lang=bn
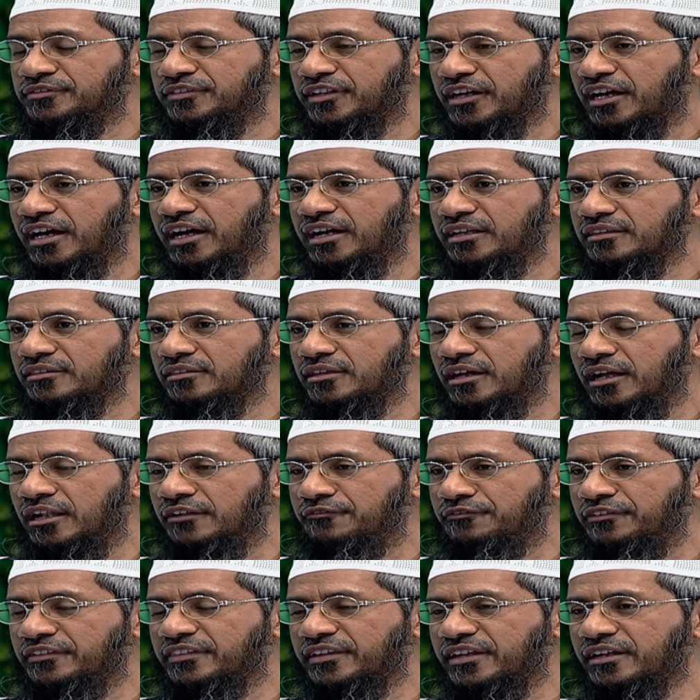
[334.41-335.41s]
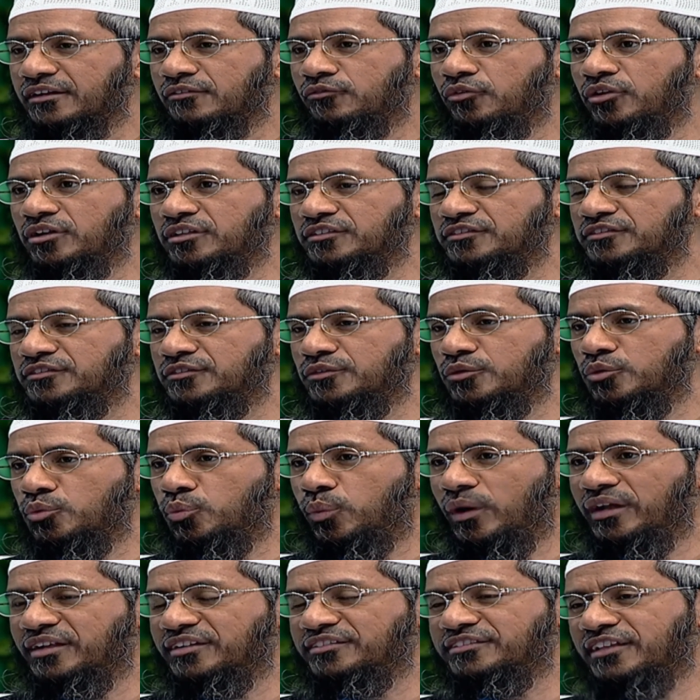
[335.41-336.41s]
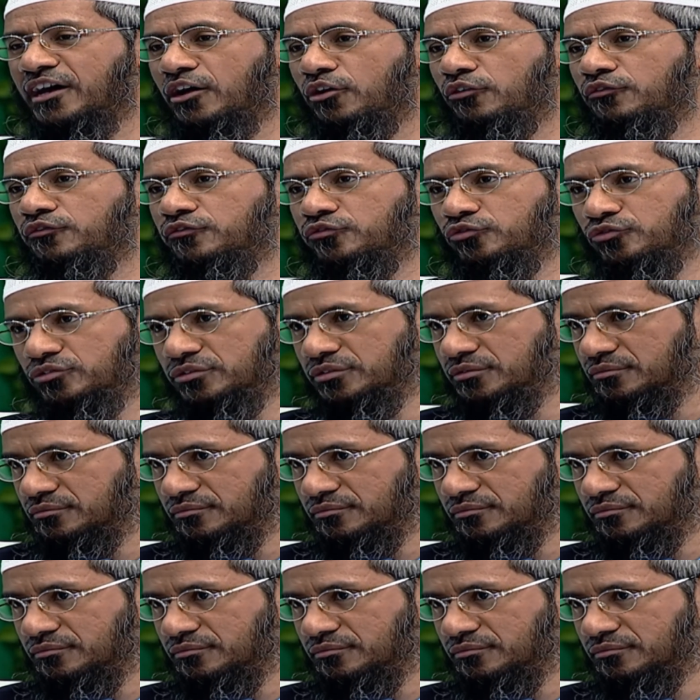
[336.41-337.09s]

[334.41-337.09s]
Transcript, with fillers: জাকাত আল ফিতরা ছিল সা খাবার